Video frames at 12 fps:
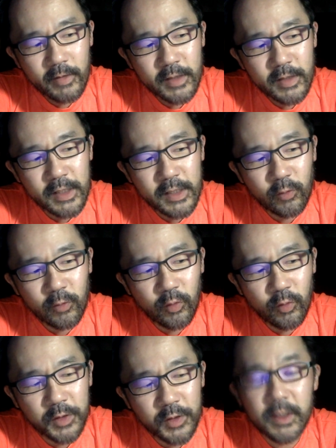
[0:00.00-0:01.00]
先生のこと
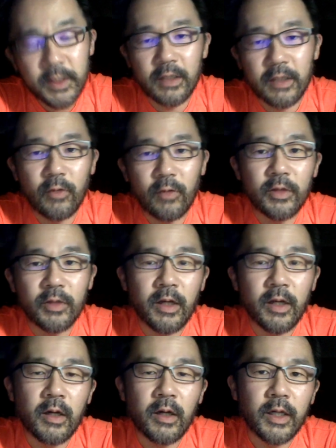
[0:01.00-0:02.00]
僕は好きなんだろうって
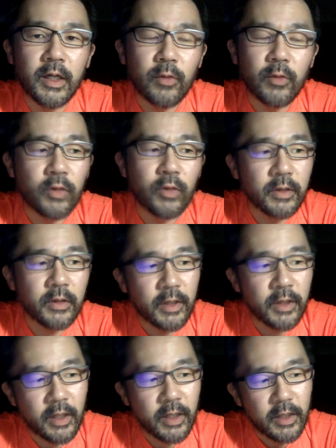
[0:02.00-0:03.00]
ね、考えたことがあって
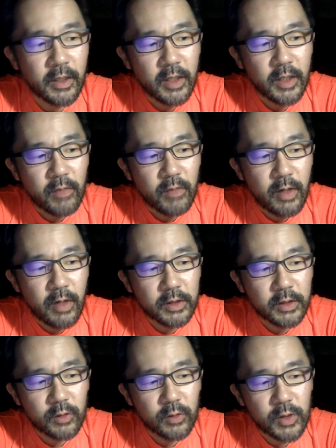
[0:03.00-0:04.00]
ね。まあ
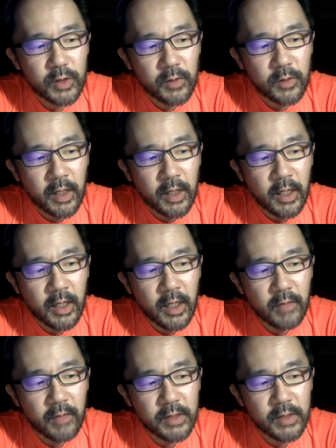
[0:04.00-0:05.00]
一つ
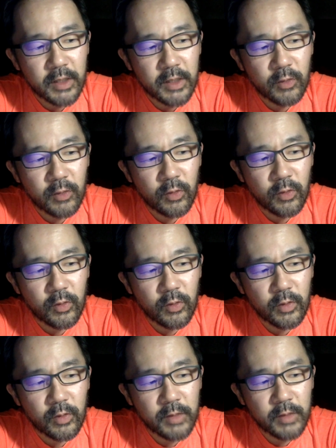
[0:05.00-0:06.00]
は、まあ先ほど、
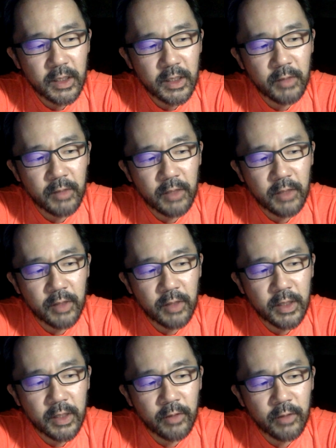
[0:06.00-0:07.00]
まあさっきまで言って
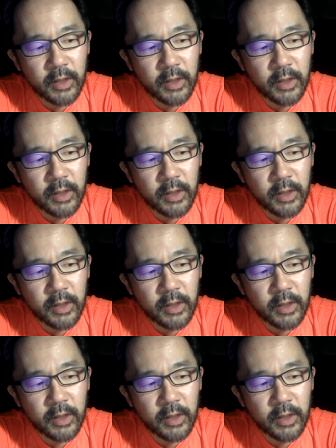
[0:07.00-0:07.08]
きたよう